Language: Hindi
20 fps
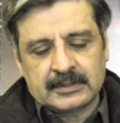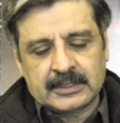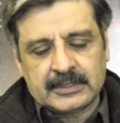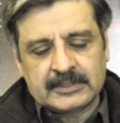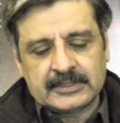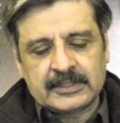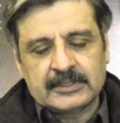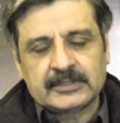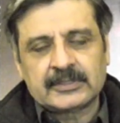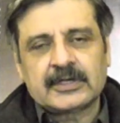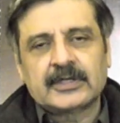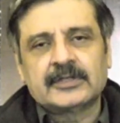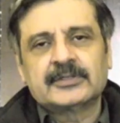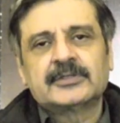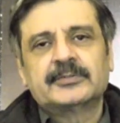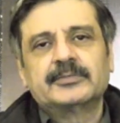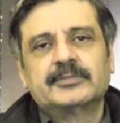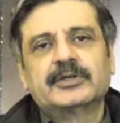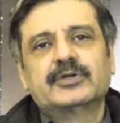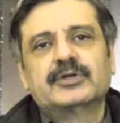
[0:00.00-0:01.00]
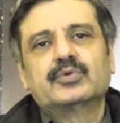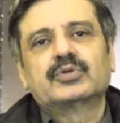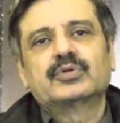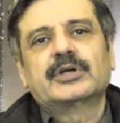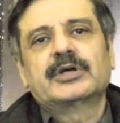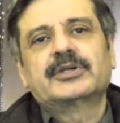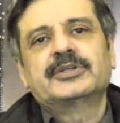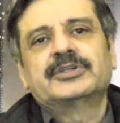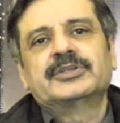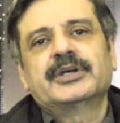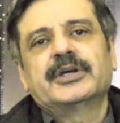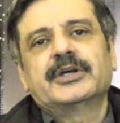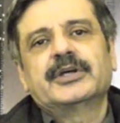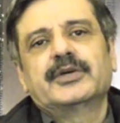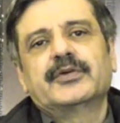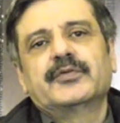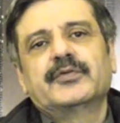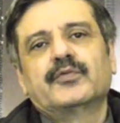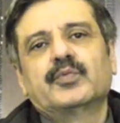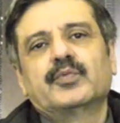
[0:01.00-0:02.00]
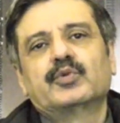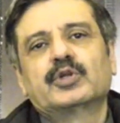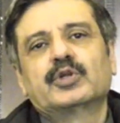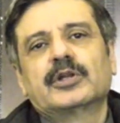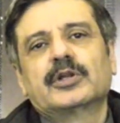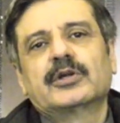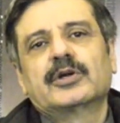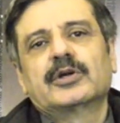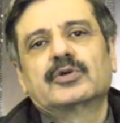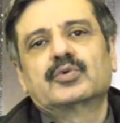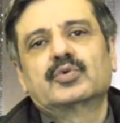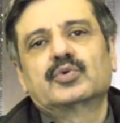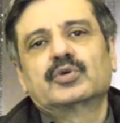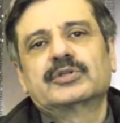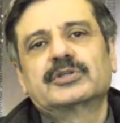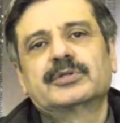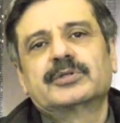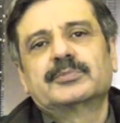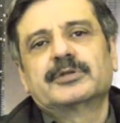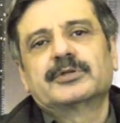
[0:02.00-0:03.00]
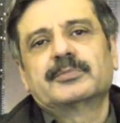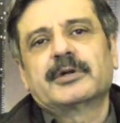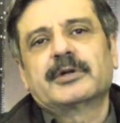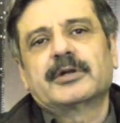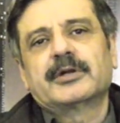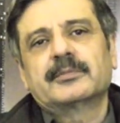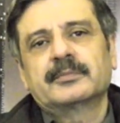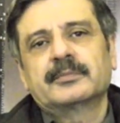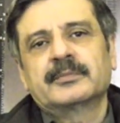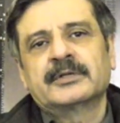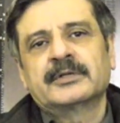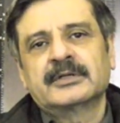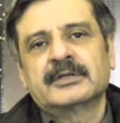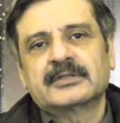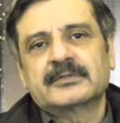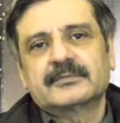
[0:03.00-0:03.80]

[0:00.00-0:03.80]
ऐसे हजरात से मेरी गुजारिश है कि वो मुतलका टूरिज्म डिपार्टमेंट